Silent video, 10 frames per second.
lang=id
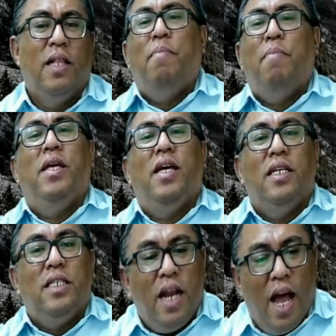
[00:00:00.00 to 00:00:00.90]
tapi
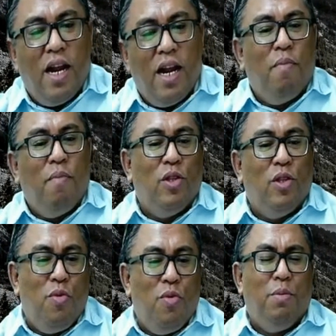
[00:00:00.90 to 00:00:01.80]
kesadaran bahwa
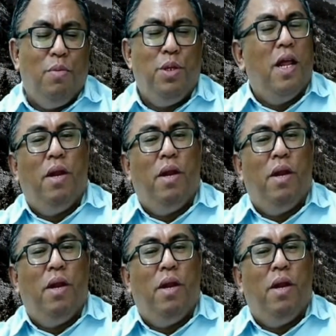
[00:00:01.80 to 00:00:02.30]
Tuhan tidak